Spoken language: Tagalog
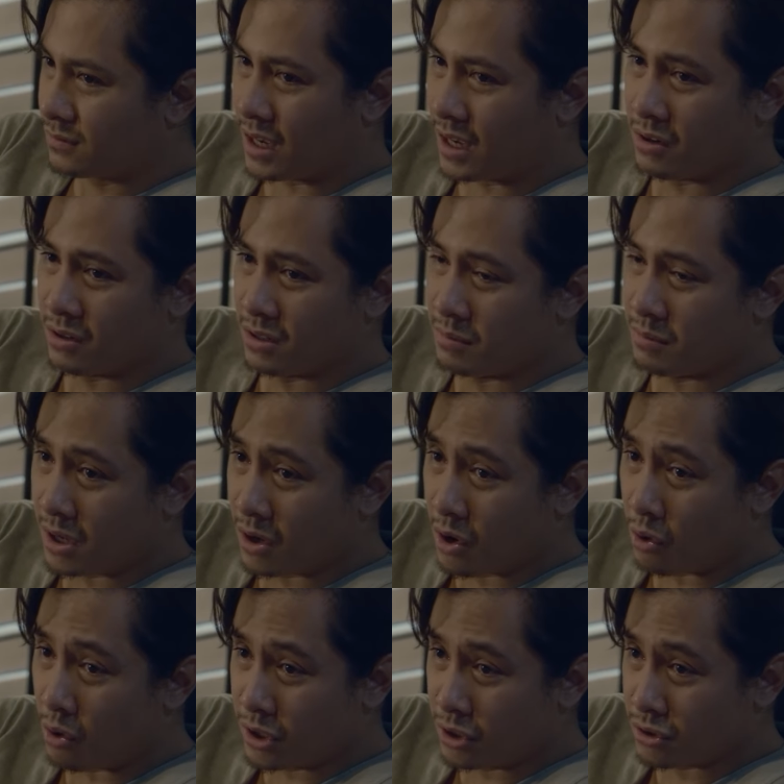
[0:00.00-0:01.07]
Ayaw niya maging
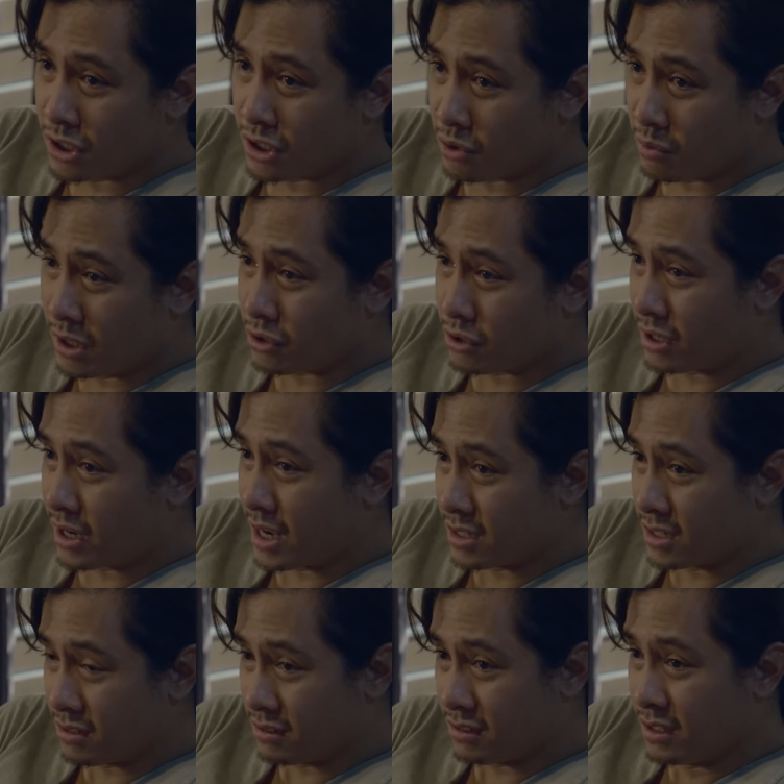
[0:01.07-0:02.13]
awkward yung situation,
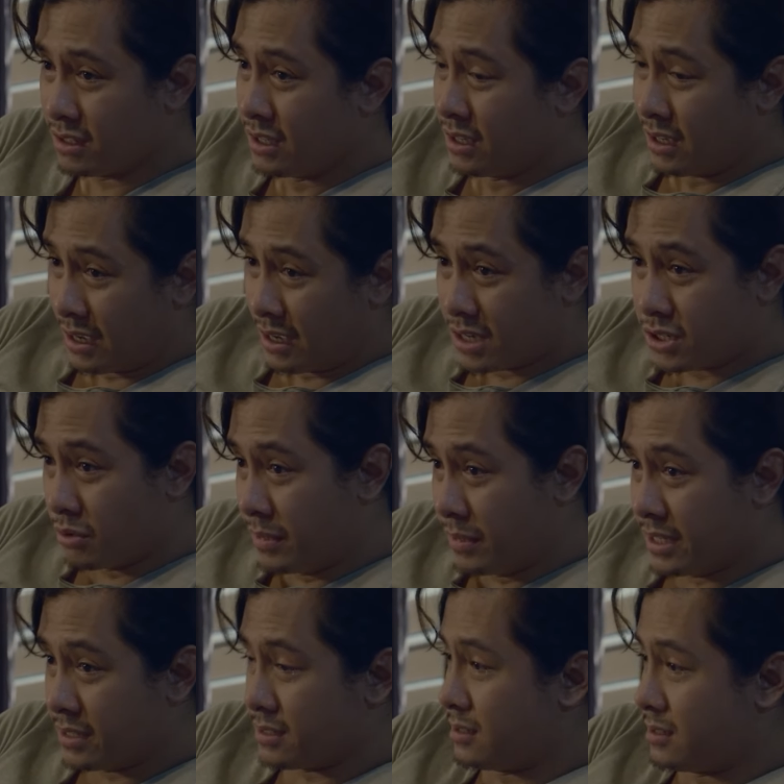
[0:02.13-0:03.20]
kaya siya, kaya siya
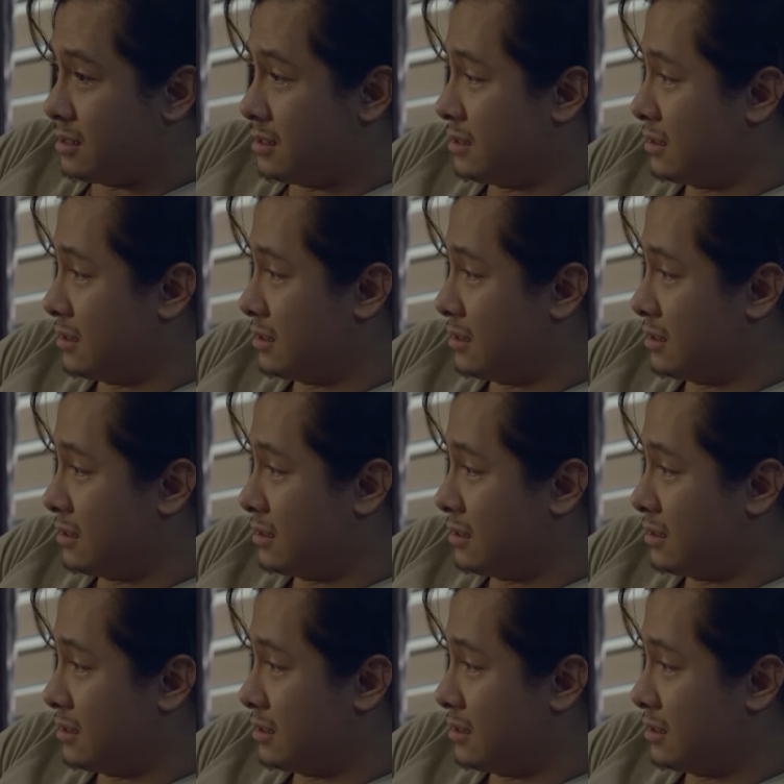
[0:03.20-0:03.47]
umalis.